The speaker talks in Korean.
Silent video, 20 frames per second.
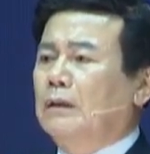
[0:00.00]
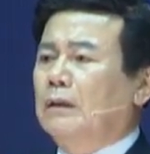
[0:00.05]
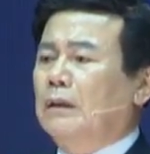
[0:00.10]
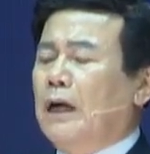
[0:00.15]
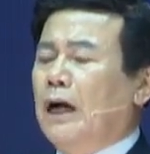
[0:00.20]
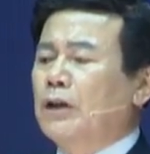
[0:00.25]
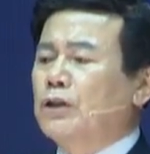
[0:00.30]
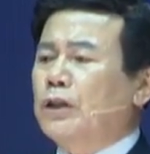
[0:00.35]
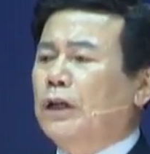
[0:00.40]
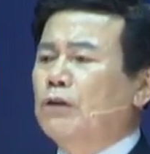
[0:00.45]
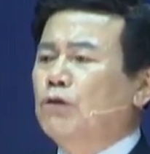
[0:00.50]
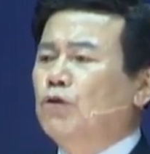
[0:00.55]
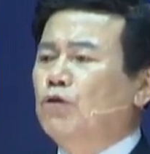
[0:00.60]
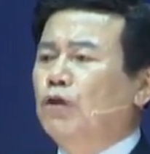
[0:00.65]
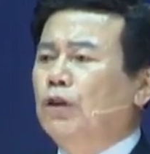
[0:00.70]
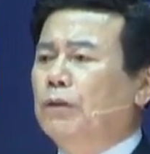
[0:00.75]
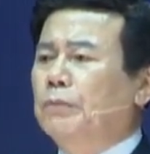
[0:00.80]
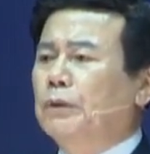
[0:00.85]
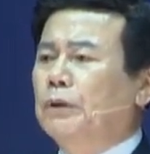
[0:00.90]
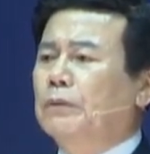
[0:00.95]
항상
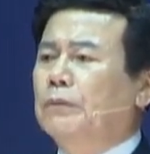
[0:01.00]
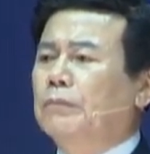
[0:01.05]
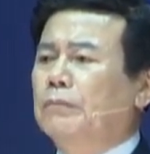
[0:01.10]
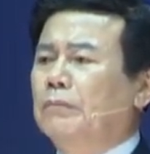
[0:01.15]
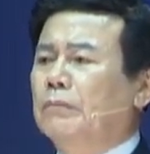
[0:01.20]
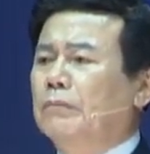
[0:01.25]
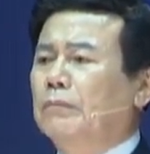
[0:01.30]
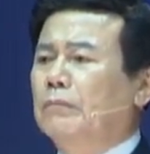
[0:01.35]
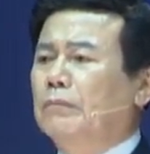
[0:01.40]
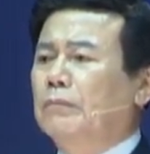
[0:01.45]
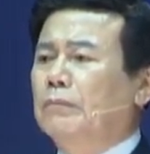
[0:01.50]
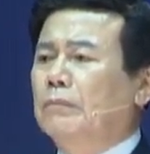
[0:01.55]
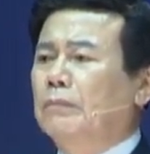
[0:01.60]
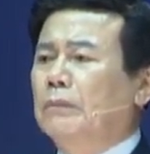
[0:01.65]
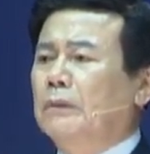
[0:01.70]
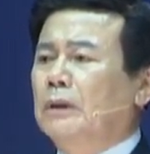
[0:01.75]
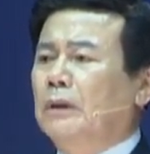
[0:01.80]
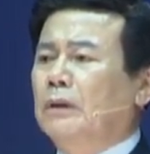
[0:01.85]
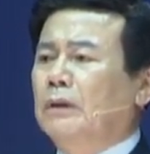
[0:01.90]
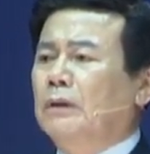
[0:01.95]
주님은
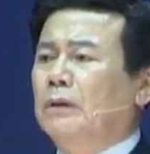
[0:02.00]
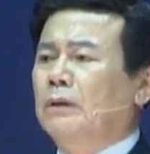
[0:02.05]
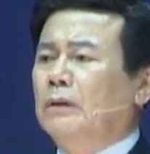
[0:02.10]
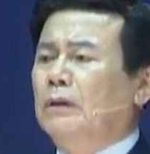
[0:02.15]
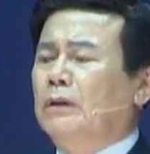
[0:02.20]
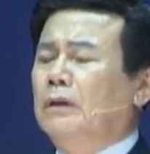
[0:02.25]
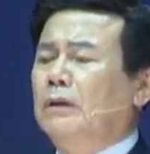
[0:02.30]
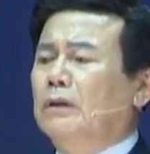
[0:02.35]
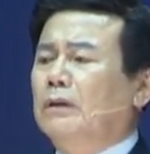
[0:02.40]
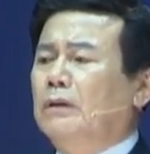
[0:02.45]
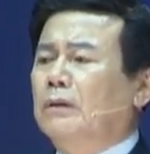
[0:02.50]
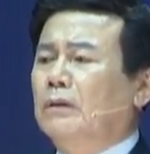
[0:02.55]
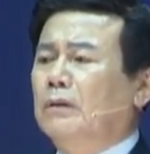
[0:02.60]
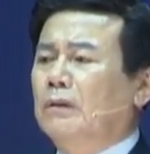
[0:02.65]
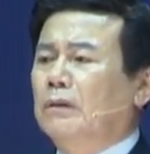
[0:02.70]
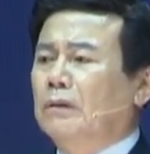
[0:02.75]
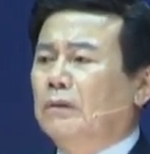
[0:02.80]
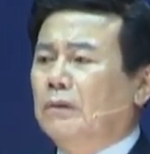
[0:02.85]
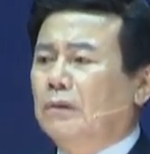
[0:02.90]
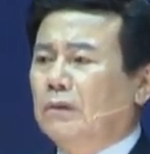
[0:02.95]
늘
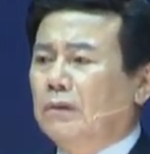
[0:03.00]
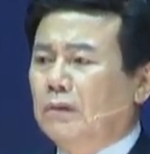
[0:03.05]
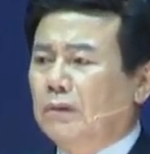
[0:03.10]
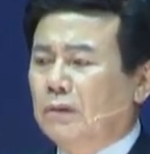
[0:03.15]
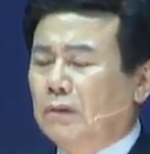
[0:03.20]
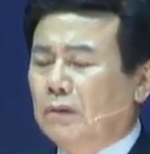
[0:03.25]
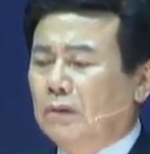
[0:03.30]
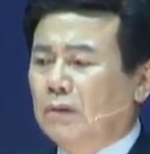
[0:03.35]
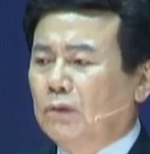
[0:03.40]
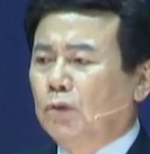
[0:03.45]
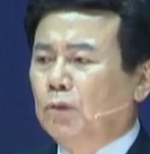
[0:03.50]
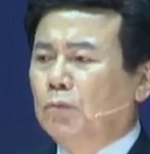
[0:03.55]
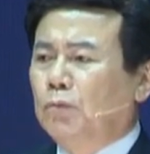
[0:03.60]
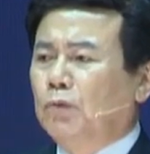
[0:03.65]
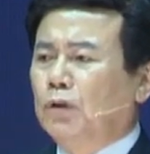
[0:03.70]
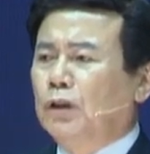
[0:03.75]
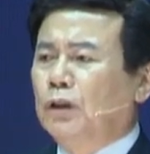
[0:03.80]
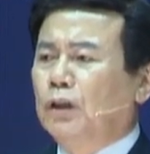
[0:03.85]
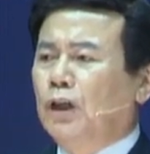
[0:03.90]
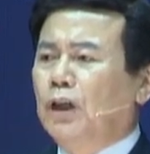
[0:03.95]

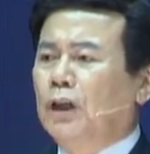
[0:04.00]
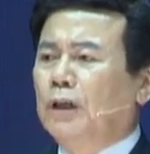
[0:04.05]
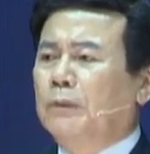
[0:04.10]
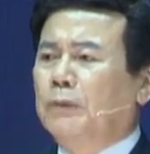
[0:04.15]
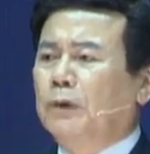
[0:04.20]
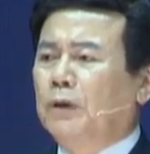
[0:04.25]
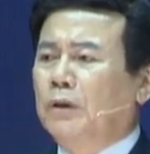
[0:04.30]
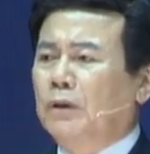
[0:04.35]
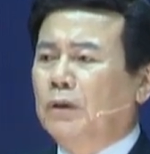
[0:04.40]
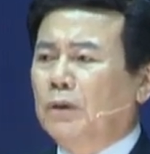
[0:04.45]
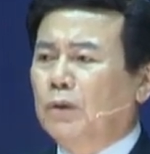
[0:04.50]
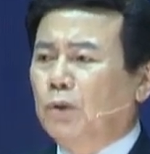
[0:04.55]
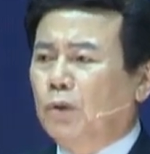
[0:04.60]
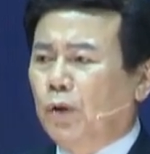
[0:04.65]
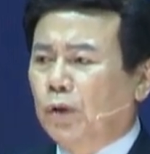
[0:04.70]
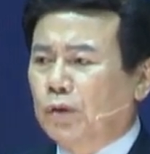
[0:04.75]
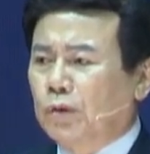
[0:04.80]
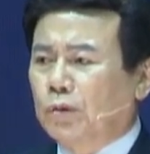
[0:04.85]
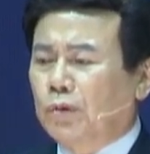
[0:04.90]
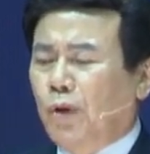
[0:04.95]
눈물을 흘리며
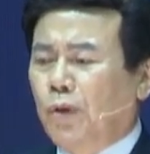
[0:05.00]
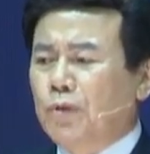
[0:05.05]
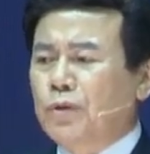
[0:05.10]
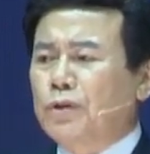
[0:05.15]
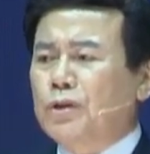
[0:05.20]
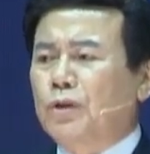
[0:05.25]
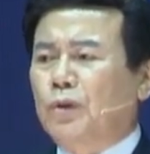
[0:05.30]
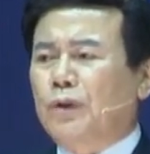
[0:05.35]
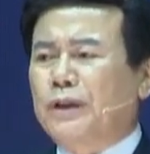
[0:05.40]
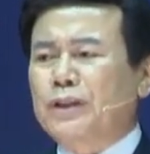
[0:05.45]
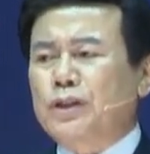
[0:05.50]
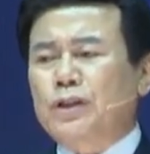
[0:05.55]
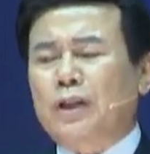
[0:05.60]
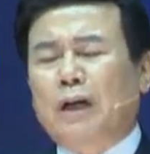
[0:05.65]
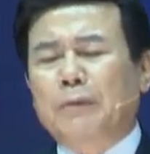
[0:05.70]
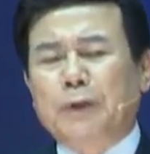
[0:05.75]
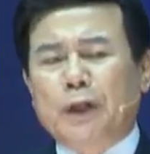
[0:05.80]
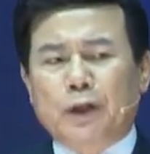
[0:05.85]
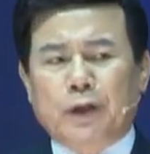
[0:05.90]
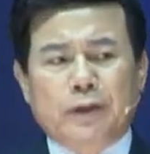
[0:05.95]
고통스러운
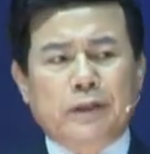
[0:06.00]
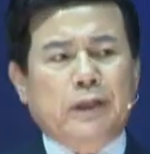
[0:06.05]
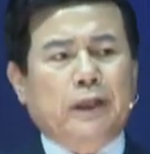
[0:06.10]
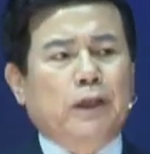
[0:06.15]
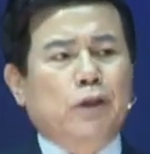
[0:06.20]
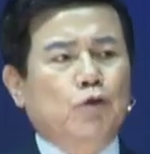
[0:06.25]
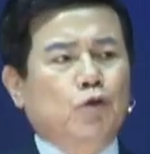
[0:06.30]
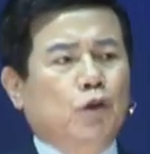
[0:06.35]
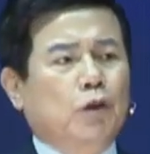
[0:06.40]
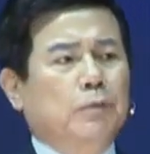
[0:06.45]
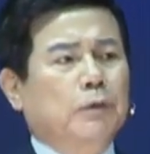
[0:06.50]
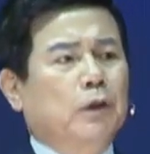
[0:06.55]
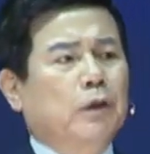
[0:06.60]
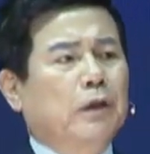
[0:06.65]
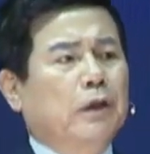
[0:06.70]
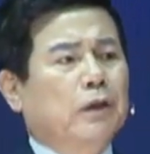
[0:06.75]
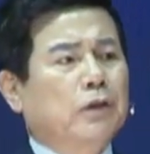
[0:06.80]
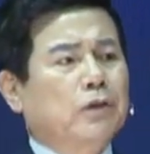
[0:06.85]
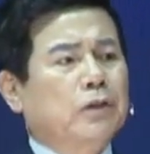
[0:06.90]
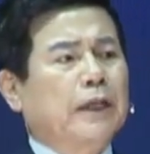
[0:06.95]
삶의 현장에 주님은
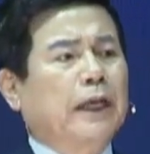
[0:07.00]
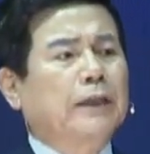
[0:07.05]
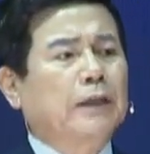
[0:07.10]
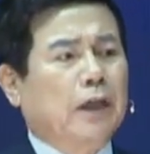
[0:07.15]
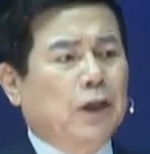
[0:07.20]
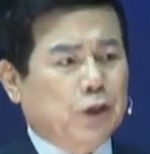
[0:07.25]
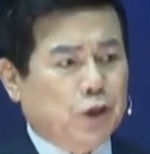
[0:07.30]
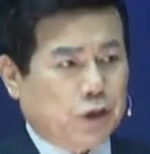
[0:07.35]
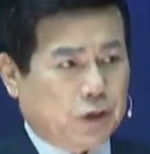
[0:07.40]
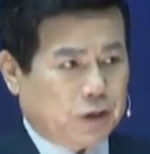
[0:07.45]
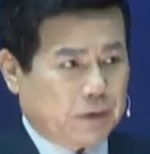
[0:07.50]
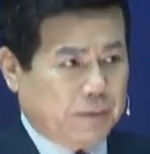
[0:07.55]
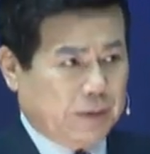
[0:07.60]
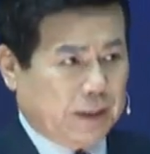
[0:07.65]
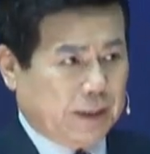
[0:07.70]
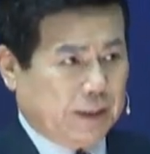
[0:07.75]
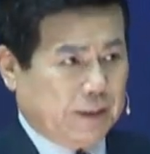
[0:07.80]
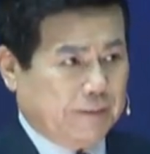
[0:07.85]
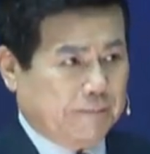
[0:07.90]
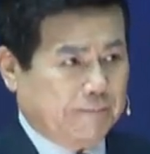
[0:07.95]

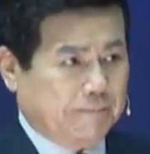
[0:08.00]
찾아가셨습니다.